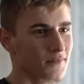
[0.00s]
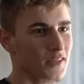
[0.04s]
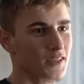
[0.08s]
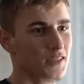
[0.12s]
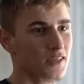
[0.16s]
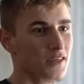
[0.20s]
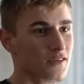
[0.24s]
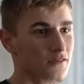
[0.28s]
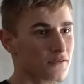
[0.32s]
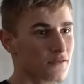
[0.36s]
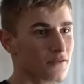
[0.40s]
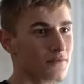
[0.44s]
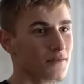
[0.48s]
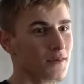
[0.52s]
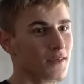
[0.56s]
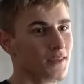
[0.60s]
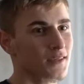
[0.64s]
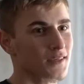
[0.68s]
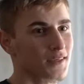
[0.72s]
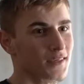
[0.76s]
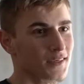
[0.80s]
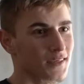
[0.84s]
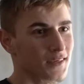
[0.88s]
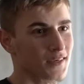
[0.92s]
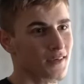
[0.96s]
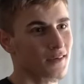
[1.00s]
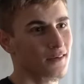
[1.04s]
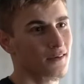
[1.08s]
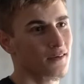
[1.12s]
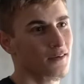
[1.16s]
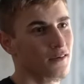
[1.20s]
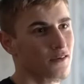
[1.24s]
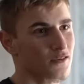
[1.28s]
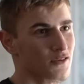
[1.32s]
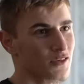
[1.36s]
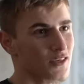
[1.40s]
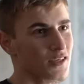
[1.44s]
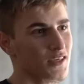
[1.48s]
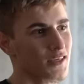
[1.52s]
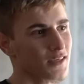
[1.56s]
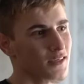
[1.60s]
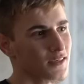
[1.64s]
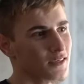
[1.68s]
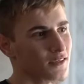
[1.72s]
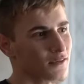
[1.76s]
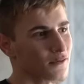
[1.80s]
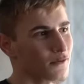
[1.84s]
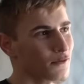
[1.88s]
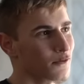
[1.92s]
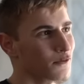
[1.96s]
На трансформаторе.
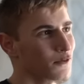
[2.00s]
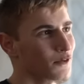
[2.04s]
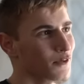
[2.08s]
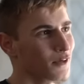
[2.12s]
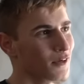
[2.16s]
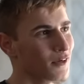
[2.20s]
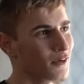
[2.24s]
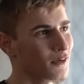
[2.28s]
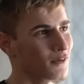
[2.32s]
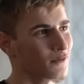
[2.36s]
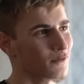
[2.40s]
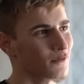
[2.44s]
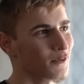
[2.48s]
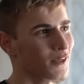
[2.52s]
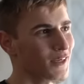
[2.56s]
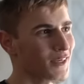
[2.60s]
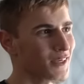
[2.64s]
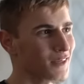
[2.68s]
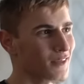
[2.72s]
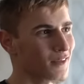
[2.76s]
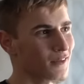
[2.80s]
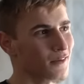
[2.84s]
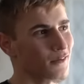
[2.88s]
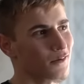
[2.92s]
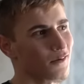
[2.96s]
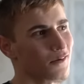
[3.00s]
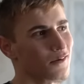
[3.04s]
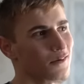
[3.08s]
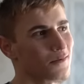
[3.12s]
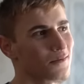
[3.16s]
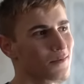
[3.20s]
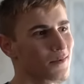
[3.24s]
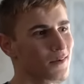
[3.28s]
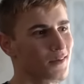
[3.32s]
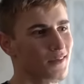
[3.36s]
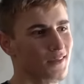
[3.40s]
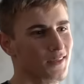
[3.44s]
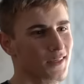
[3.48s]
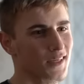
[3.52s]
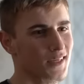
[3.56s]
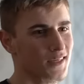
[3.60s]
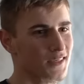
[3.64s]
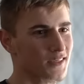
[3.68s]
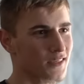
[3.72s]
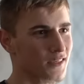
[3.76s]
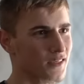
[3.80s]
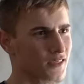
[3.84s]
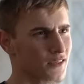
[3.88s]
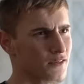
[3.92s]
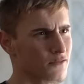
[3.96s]
Залез, короче, ударил ток.
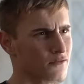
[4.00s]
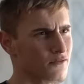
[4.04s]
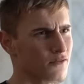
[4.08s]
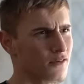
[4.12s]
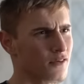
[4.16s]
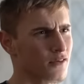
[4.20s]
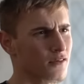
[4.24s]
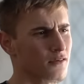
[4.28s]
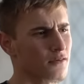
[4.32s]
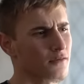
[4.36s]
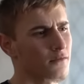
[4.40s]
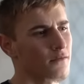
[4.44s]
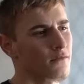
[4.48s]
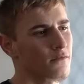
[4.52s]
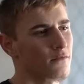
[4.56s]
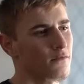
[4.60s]
10 тысяч вольт,